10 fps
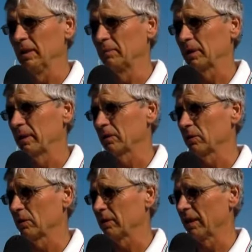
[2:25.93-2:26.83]
perché ha
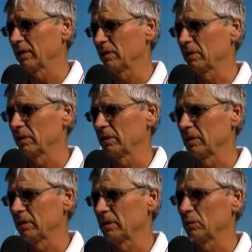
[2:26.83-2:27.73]

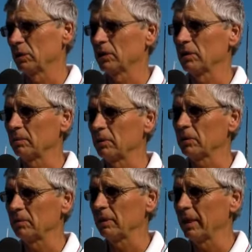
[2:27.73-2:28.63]
soltanto eh, 200
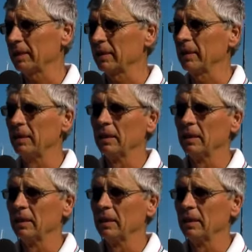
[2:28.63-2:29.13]
posti barca,